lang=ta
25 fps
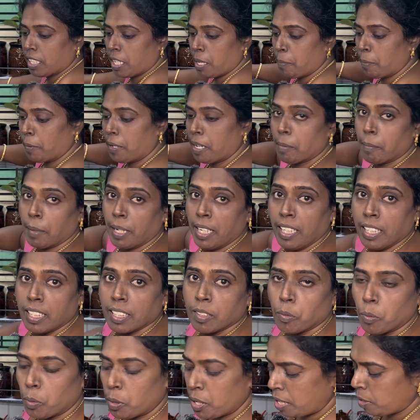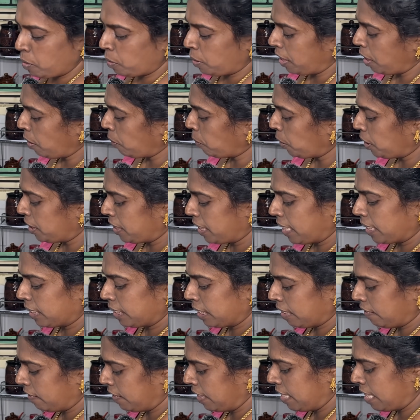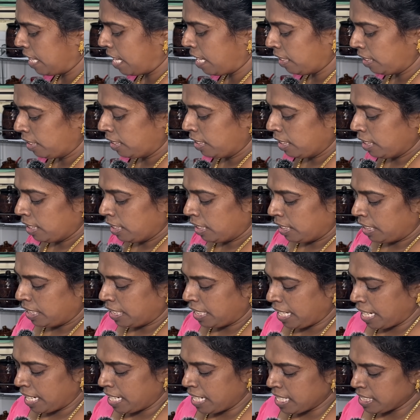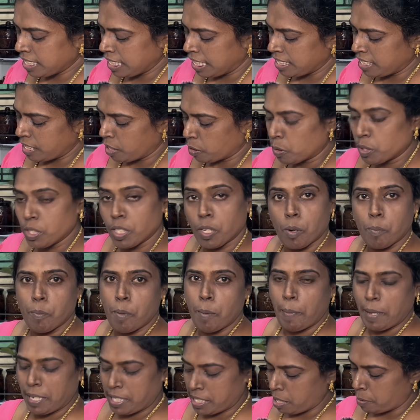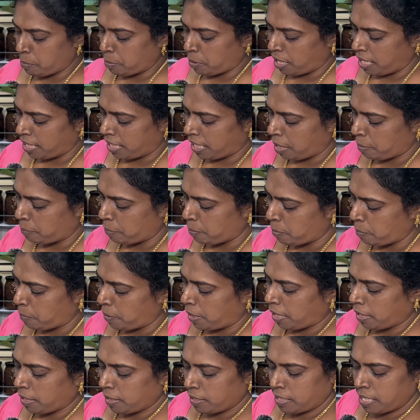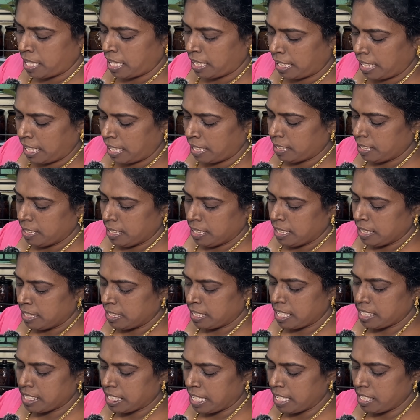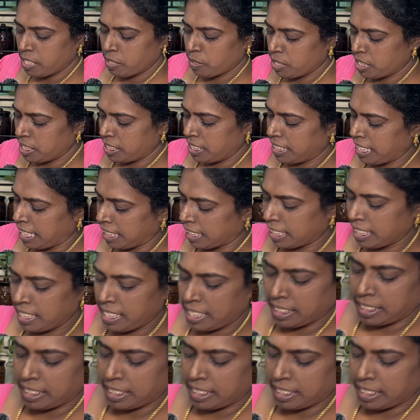இப்போ நம்ம உருண்டை உருண்டையாக உருட்டி எடுத்துக்க வேண்டியதான் நீங்கள் என்ன சைஸில் கொஞ்சம் ரொம்ப பெருசாக போடாதீங்க எப்போவுமே சரிங்களா இந்த சைஸ் வச்சுட்டு டக்குன்னு